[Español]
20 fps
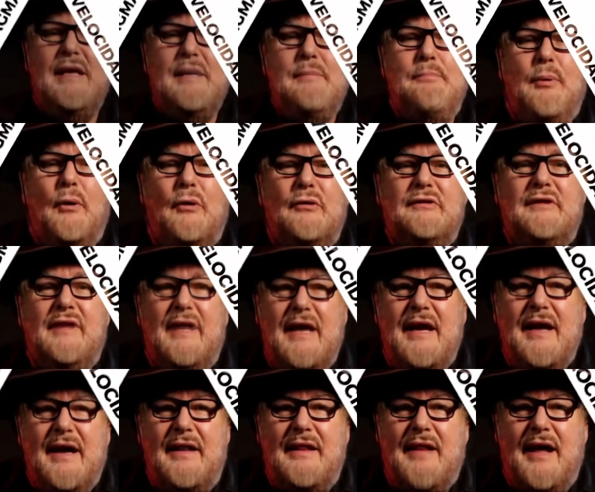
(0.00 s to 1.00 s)
Y por
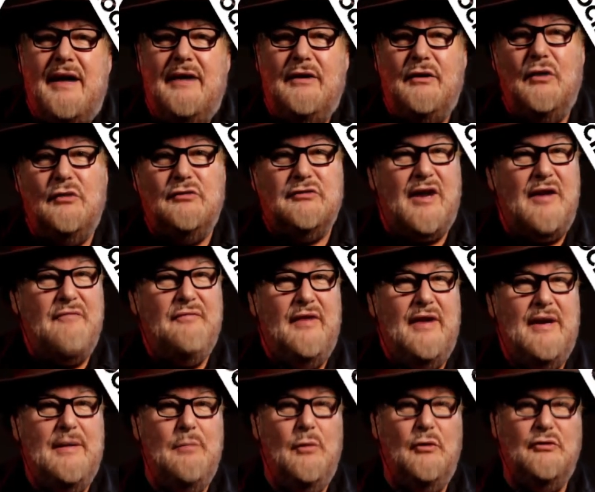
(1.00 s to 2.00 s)
tríada nos
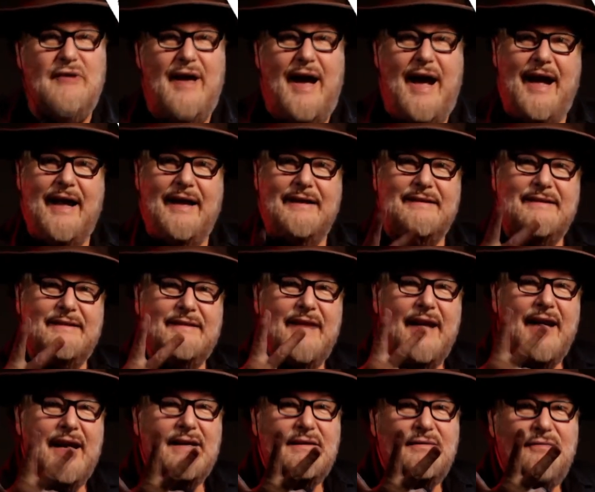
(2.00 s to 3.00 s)
referimos a
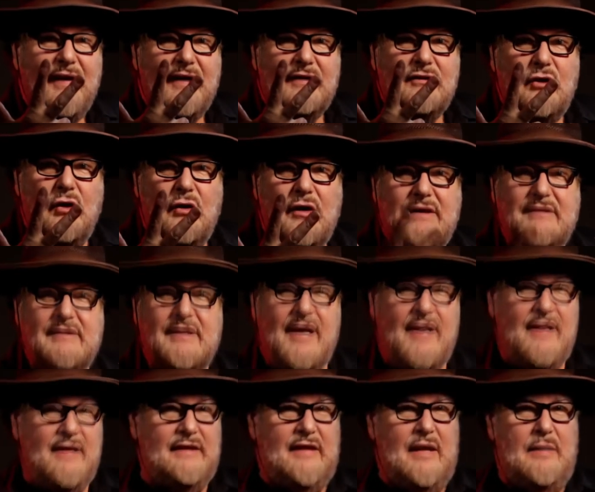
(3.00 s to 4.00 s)
tres factores
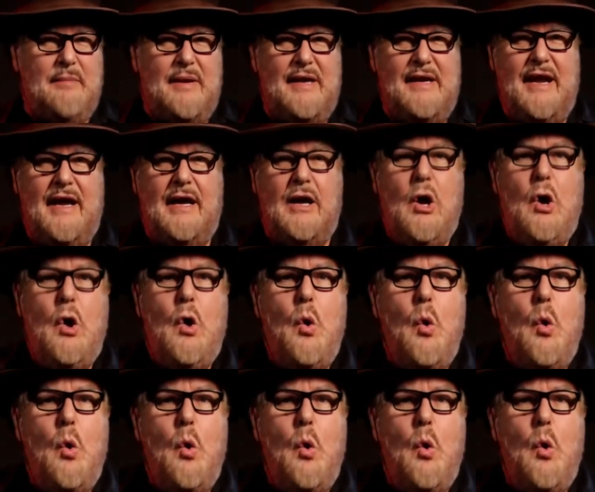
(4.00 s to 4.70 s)
que determinan